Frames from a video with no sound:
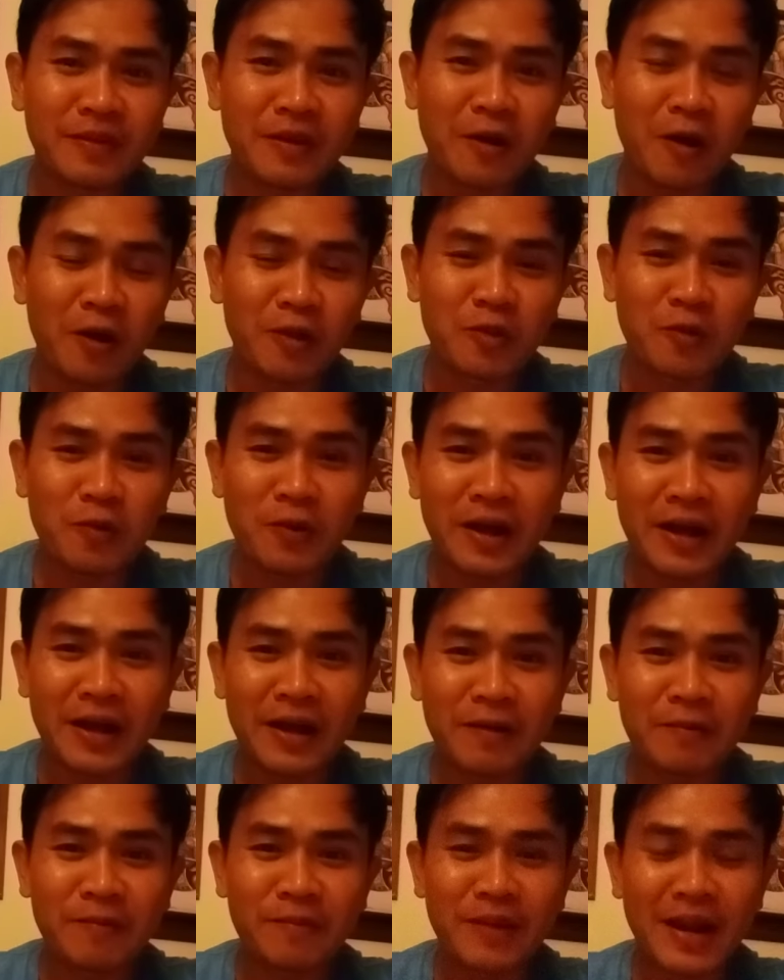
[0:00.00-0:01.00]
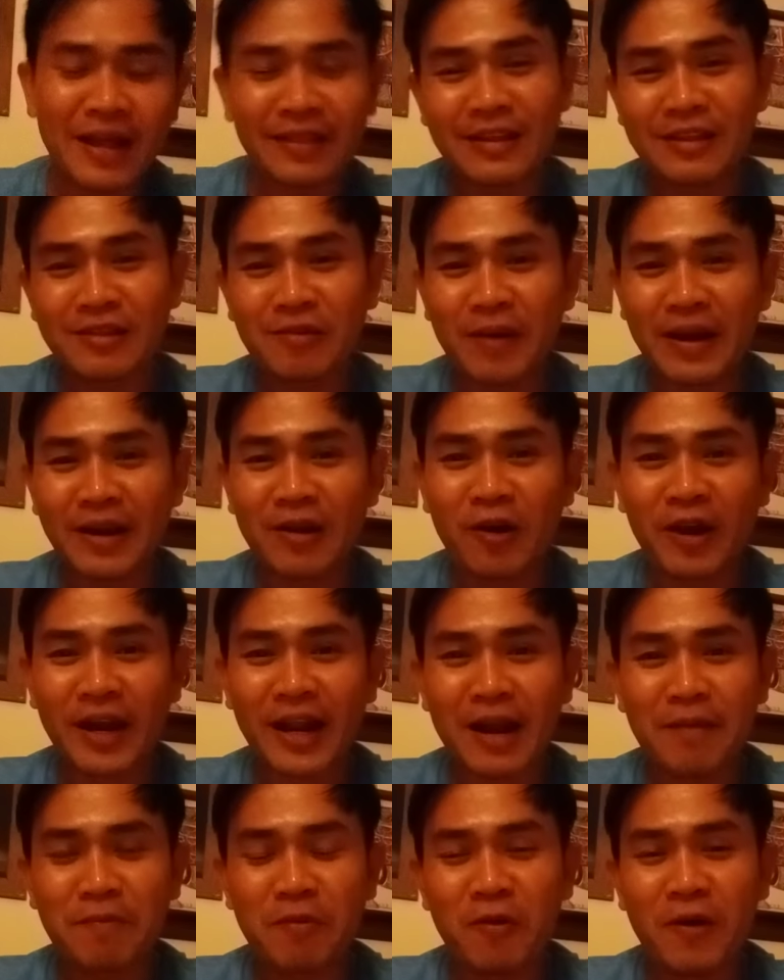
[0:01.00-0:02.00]
ขอตัวราตรีสวัสดิ์ก่อน
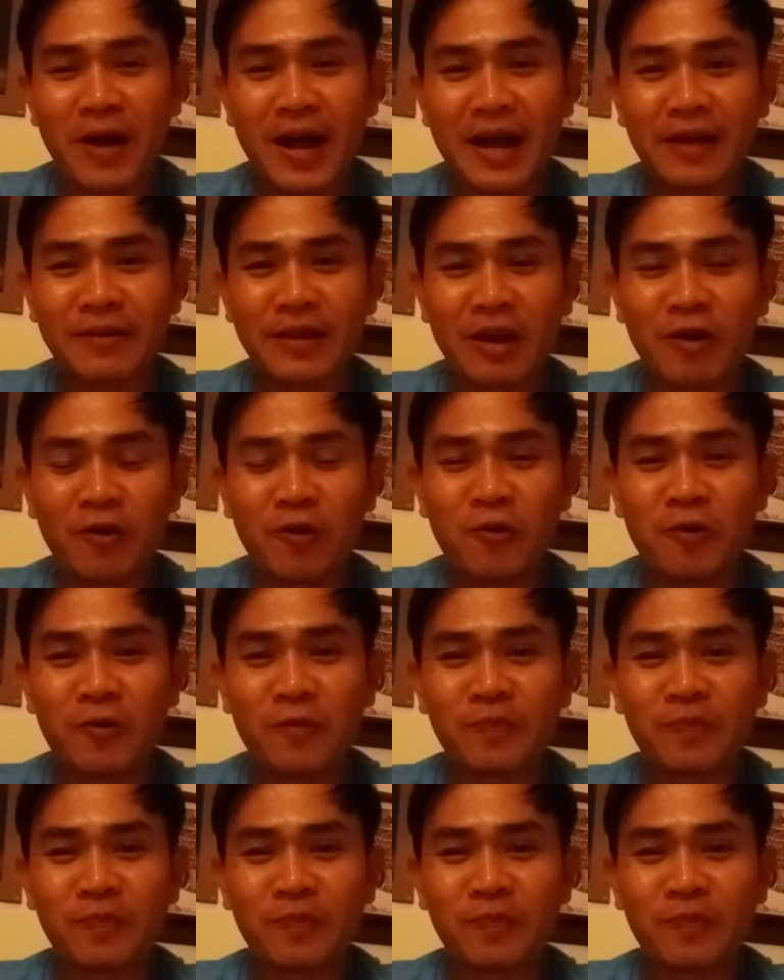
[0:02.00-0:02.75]
นะครับ เพราะว่าเดี๋ยว